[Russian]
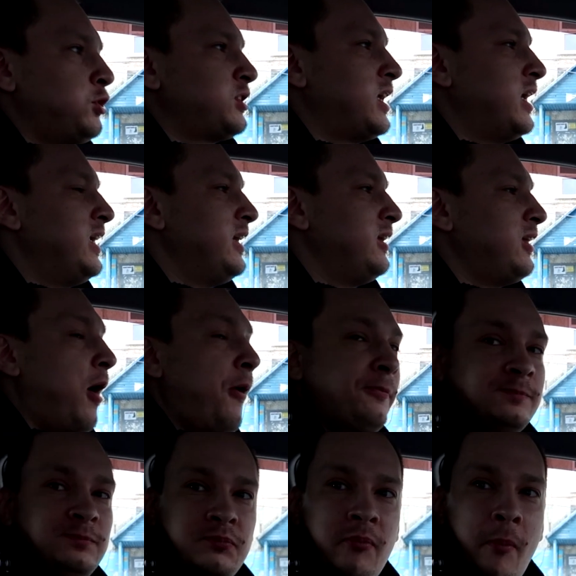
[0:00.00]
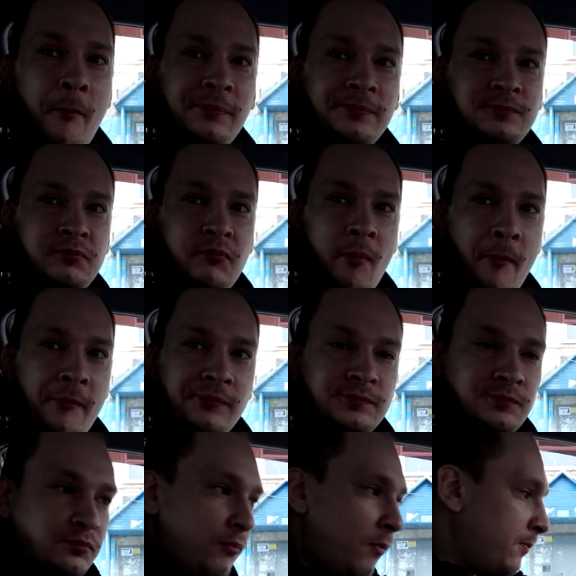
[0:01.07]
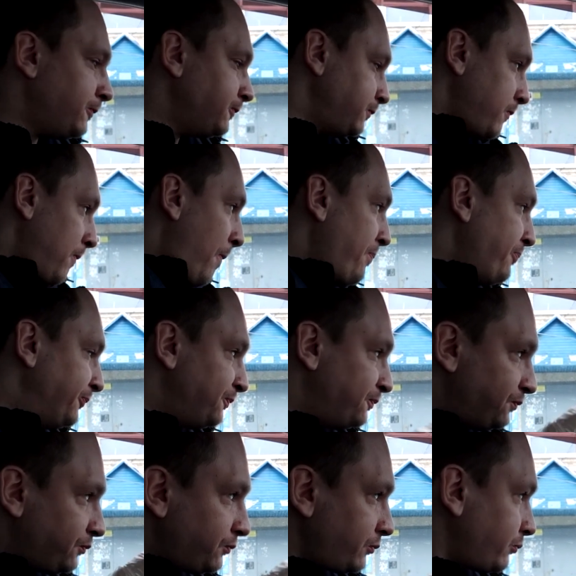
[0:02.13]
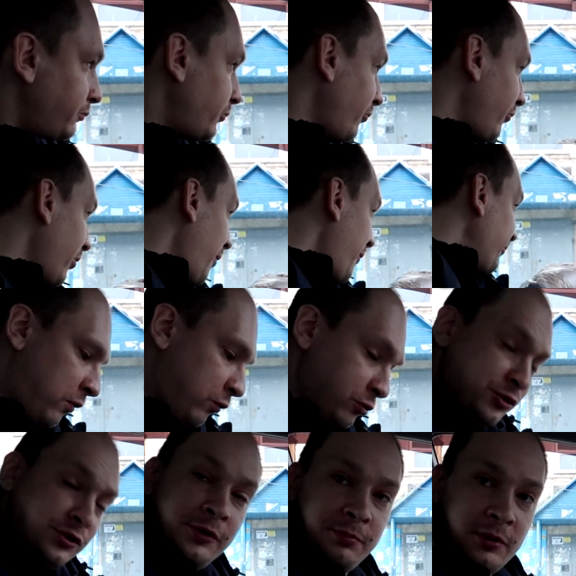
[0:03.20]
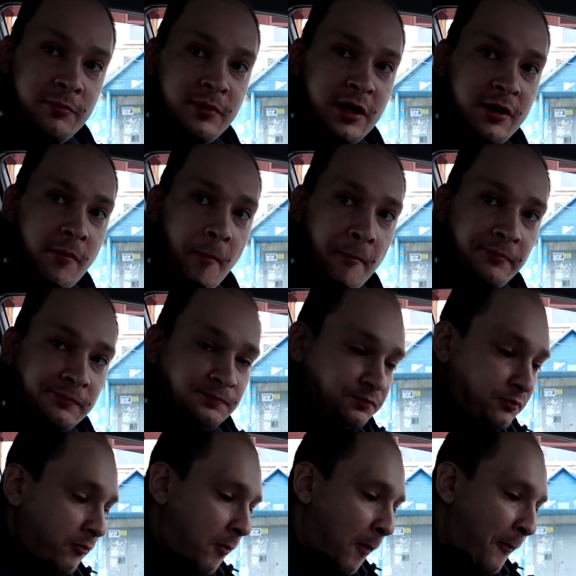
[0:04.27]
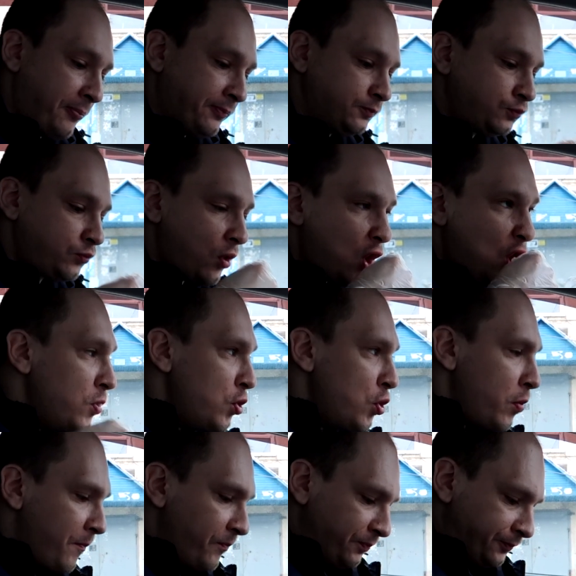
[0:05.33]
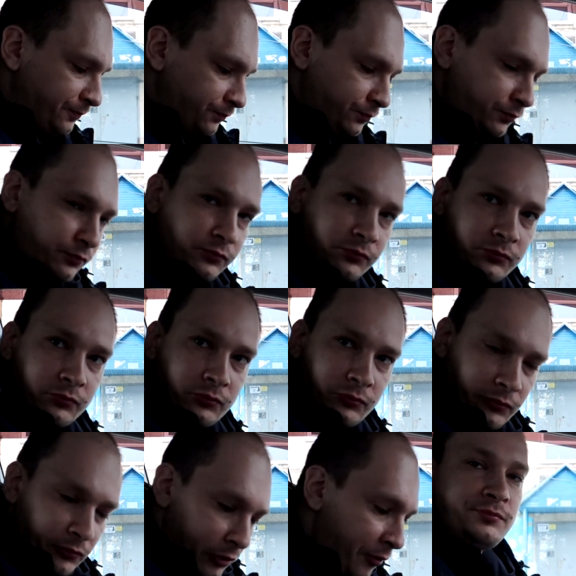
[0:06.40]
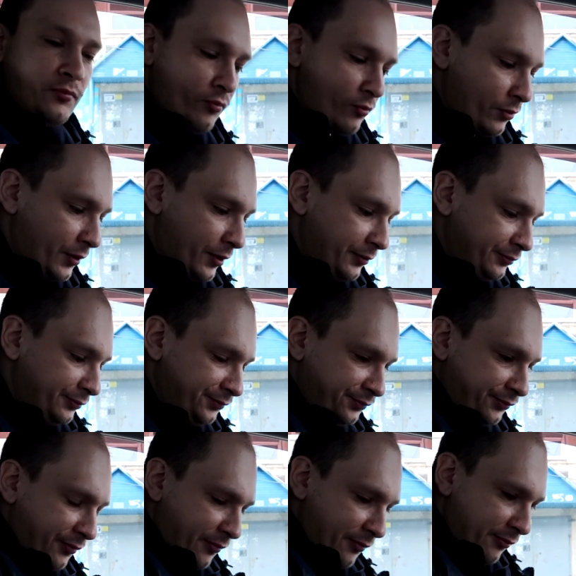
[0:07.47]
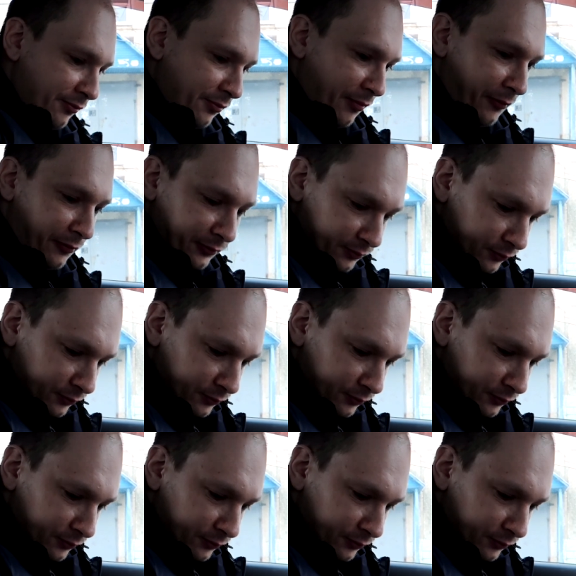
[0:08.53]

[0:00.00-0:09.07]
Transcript: не видела. Я даже не видела. Посмотрю потом. премиум? Ну да, нормальный. Это ермолинский, кстати. Не премиум, а обычный.